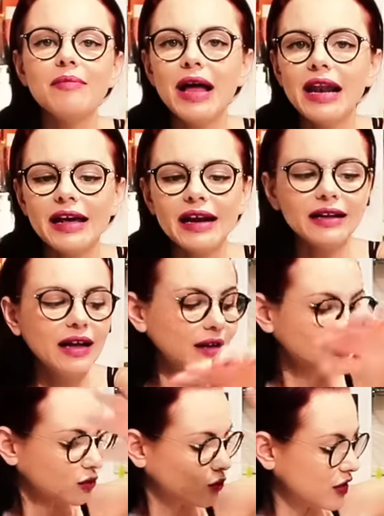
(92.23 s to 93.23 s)
bella
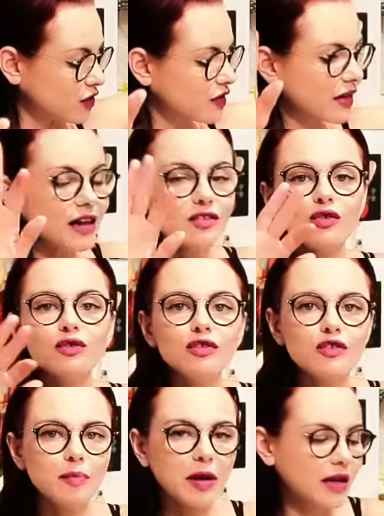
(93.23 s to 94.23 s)
raga, questo sarà solo
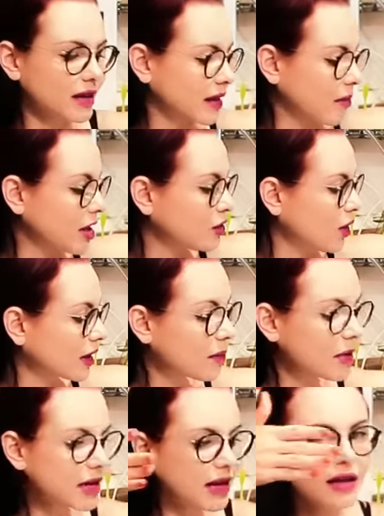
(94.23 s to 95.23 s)
uno spacchettamento anche
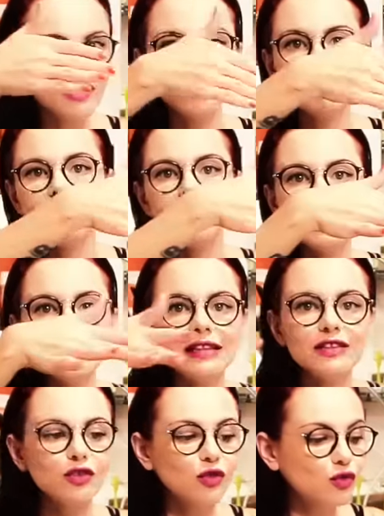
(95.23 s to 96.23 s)
perché come
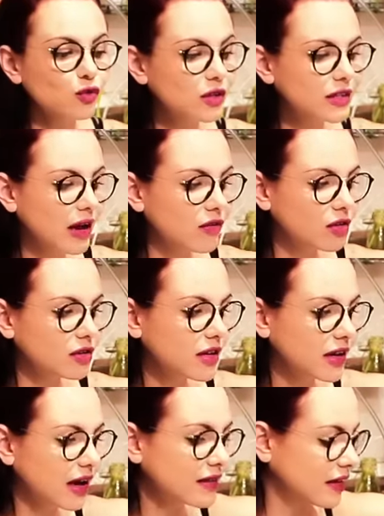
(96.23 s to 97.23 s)
vedrete sono sul tavolo
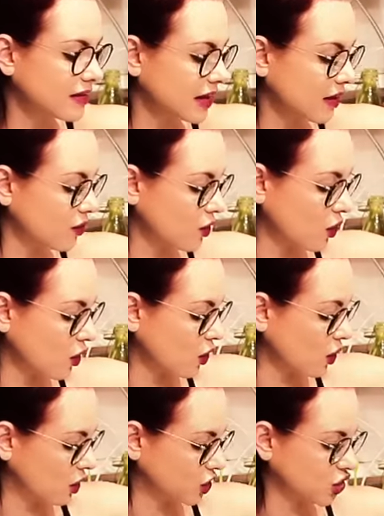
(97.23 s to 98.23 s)
di casa,
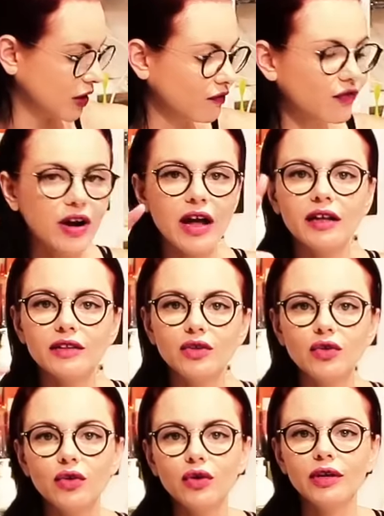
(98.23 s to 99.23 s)
stavo
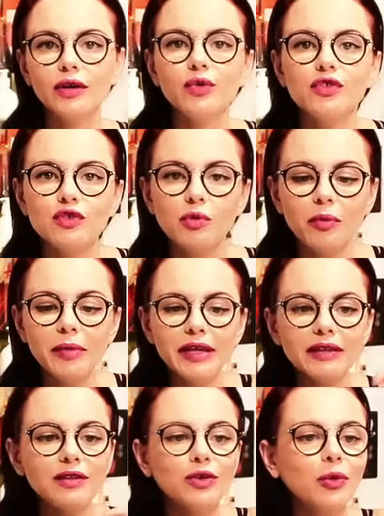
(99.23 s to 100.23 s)
cianfrando in questo
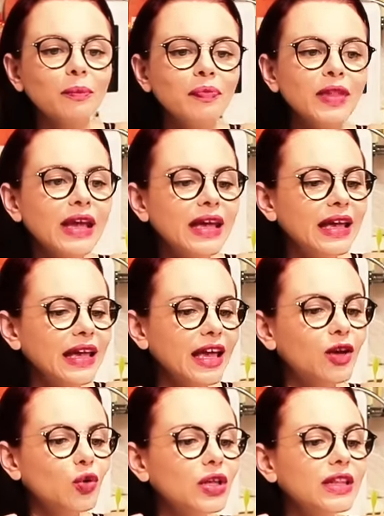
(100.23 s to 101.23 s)
momento
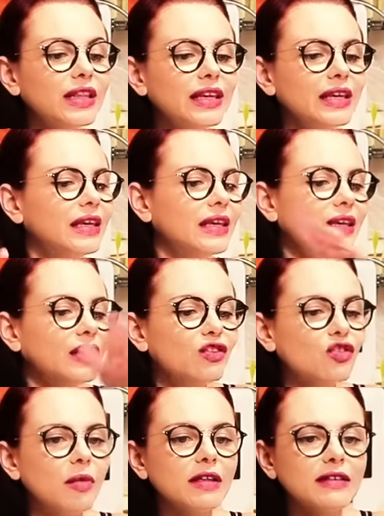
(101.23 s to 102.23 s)
e quindi
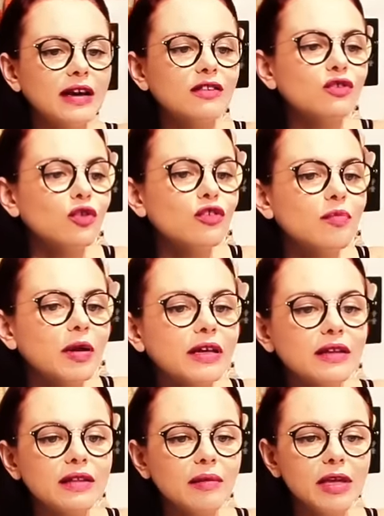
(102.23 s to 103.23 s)
insomma sarà solo
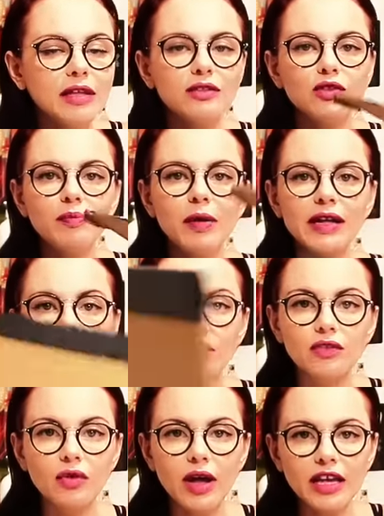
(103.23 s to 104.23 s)
spacchettamento. Il
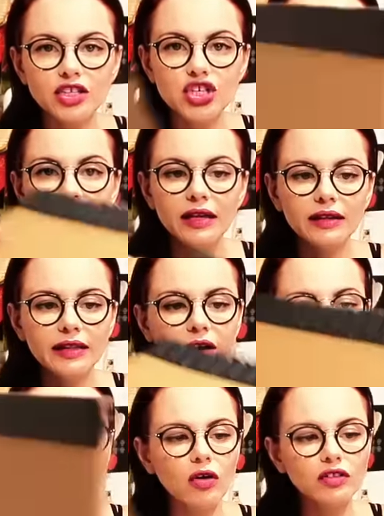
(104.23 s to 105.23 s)
pacchetto è
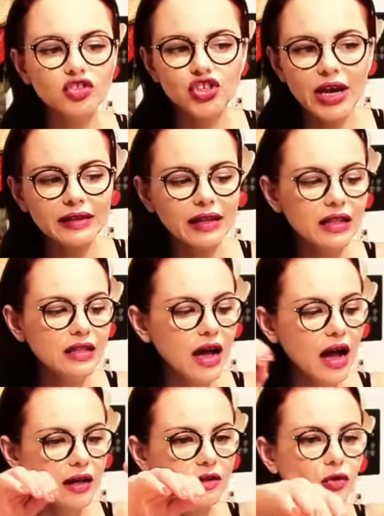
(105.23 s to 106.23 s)
gigante, l'ho già
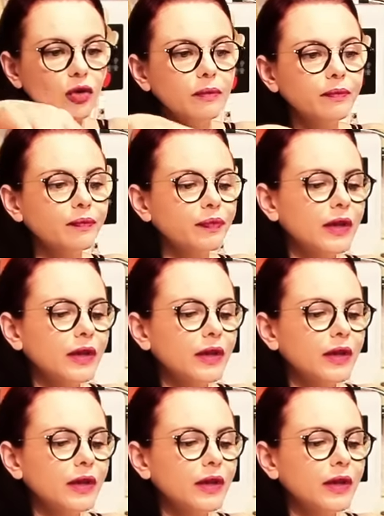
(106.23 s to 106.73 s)
tagliato